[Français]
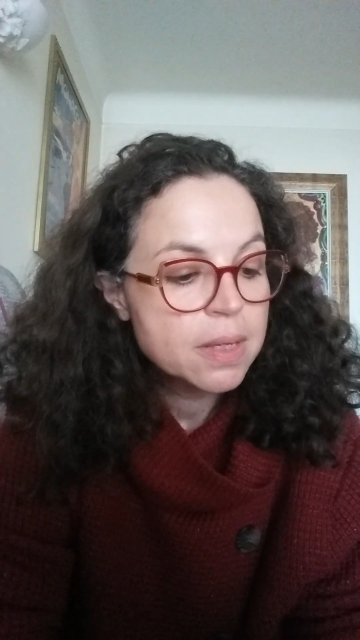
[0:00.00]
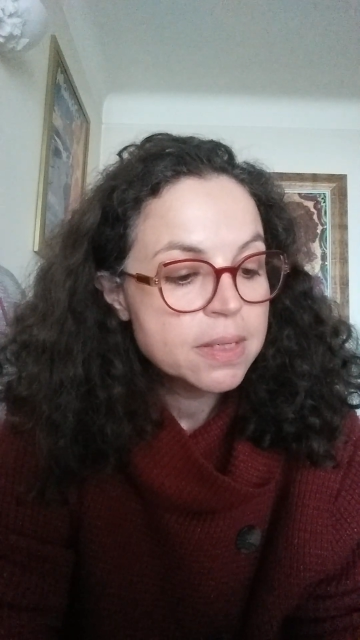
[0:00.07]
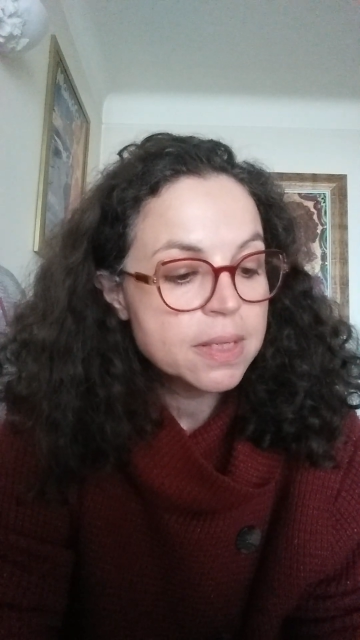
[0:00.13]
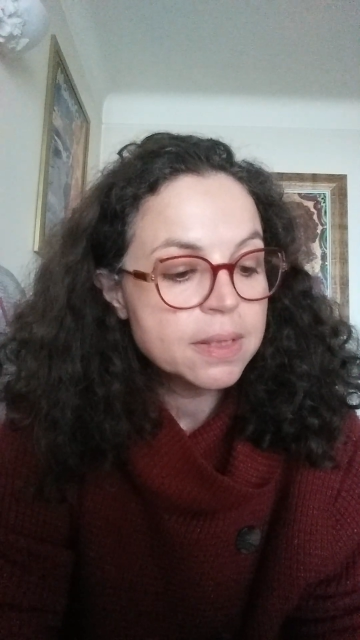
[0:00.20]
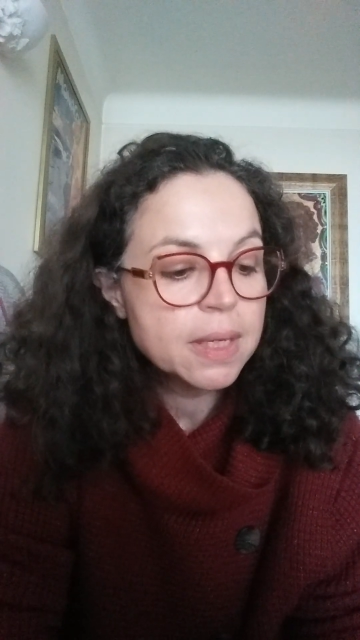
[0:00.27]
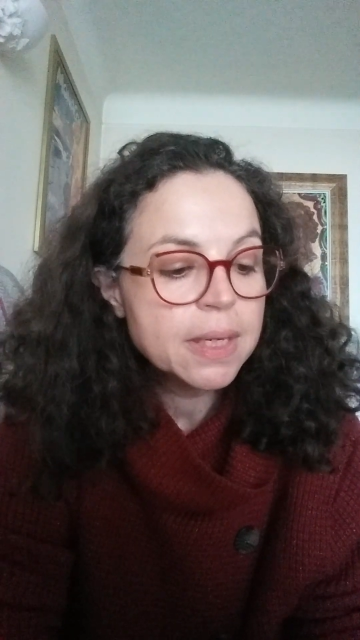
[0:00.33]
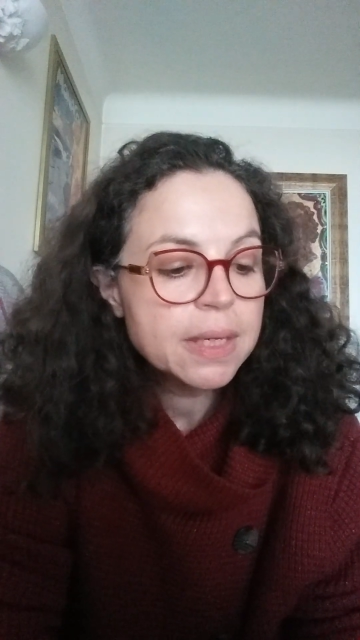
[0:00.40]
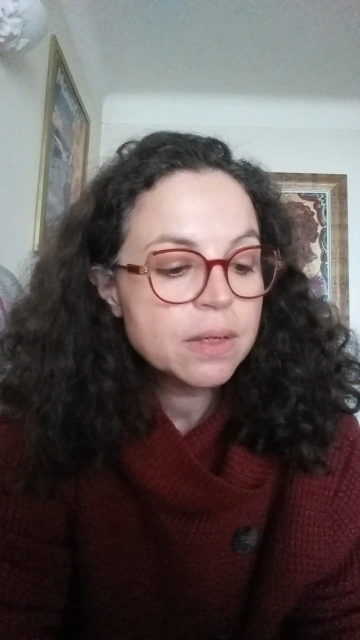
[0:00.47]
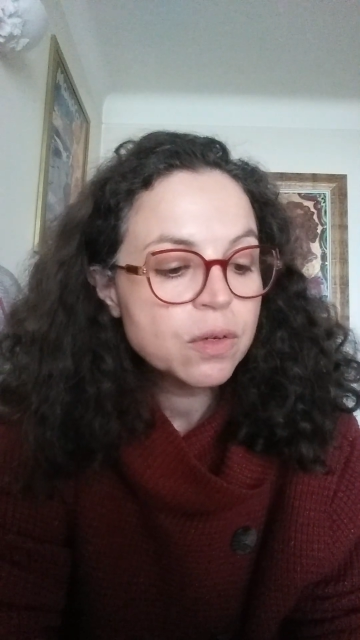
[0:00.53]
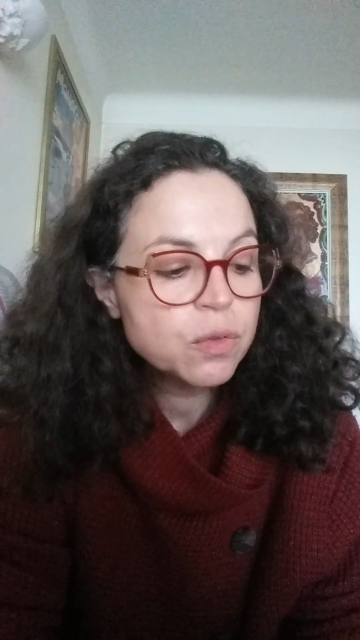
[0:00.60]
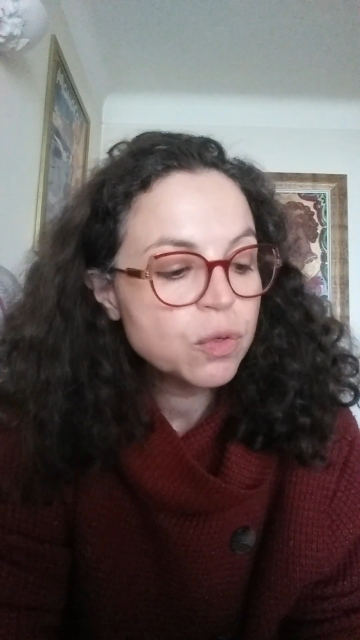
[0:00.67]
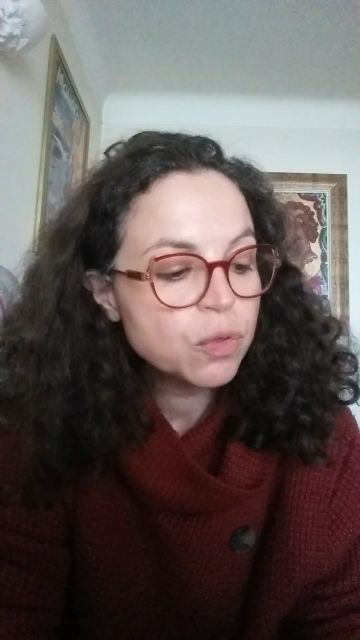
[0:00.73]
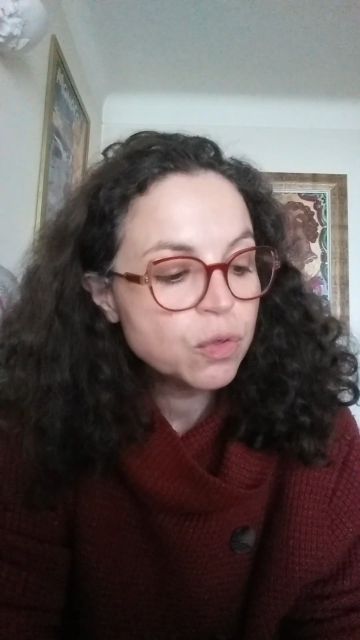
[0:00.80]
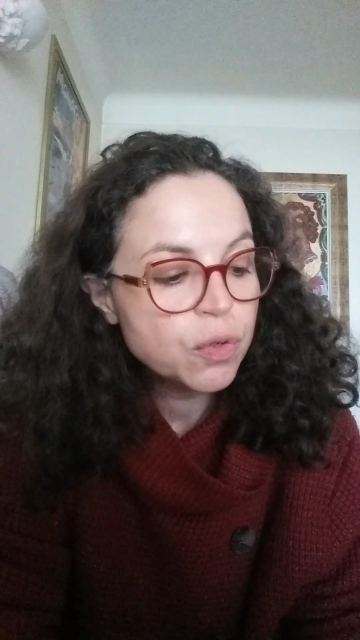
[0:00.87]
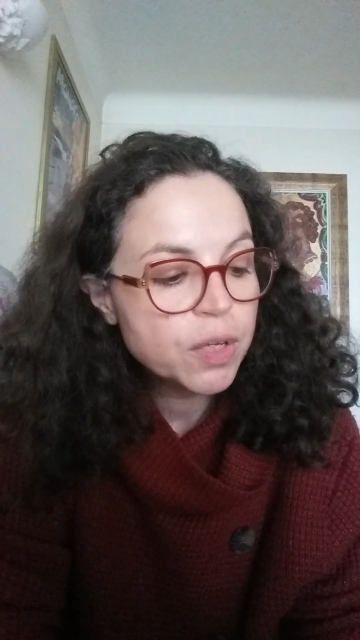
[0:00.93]
un être entre deux
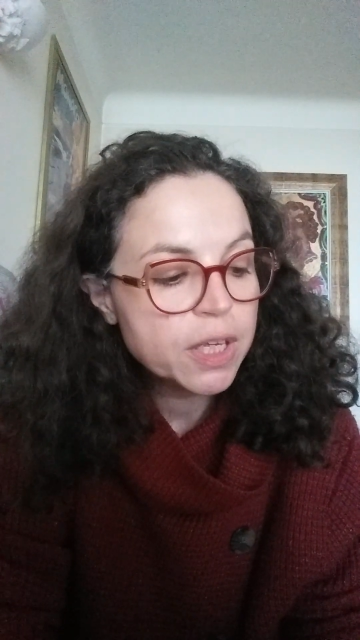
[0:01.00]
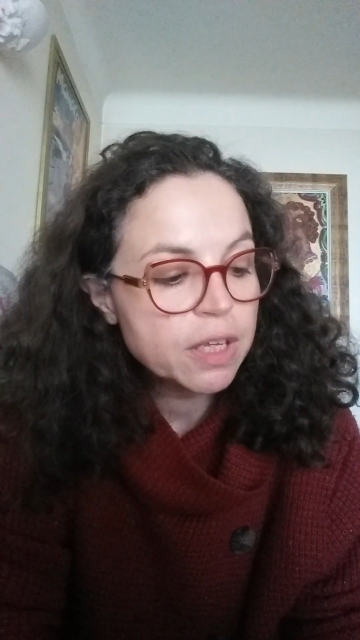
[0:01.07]
rives,